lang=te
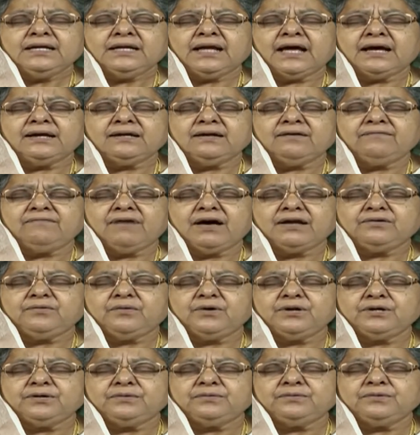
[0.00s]
నాయన వారి
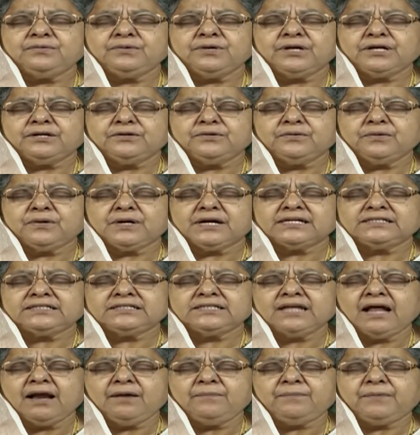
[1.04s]
కొరకు ఎన్నో
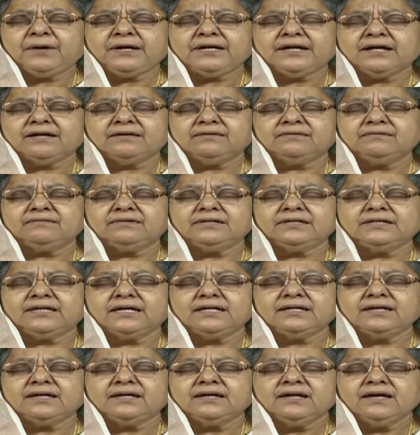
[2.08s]
కష్టాలు పడ్డారు
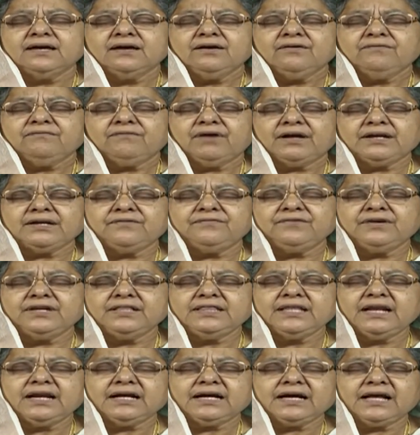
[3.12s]
కానీ వారికి
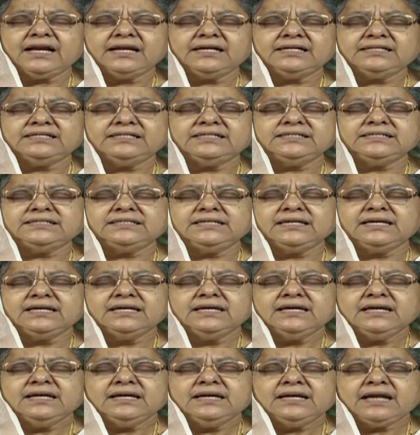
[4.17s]
విడుదల కలగ చేసి
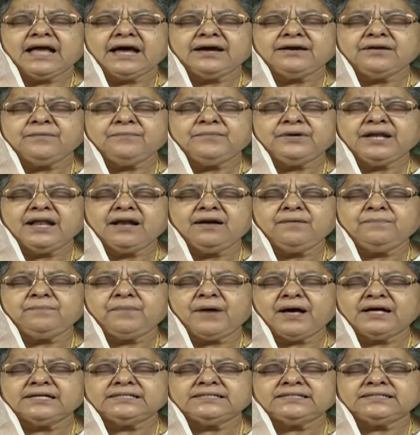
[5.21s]
నాయన బిడ్డలను
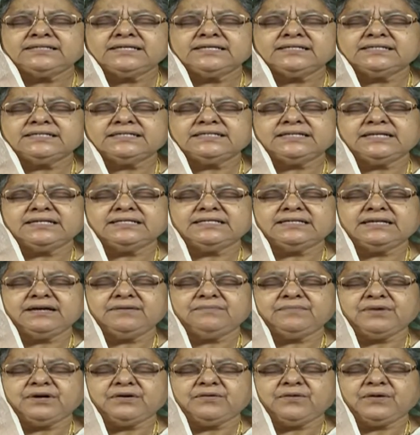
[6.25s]
పాస్
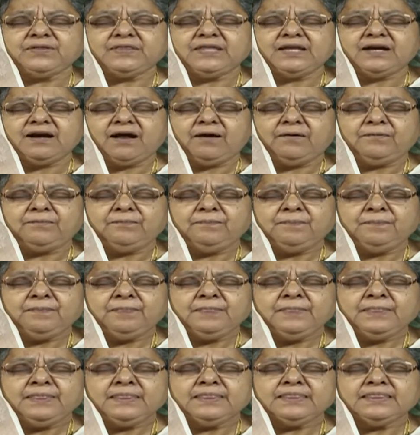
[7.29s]
చేయించినందుకే మీకు వందనాలు
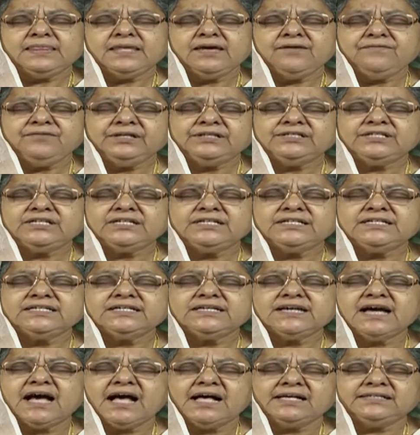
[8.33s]

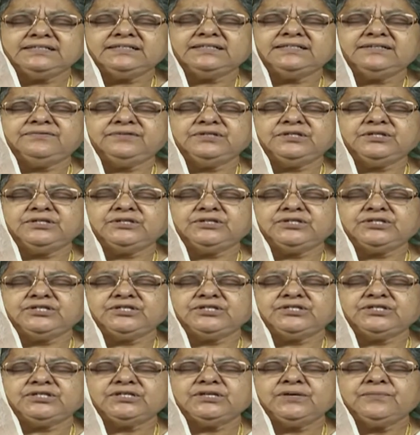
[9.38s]
దీవించండి
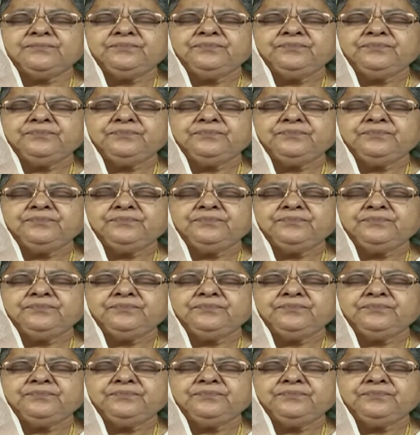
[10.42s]
ఆశీర్వదించండి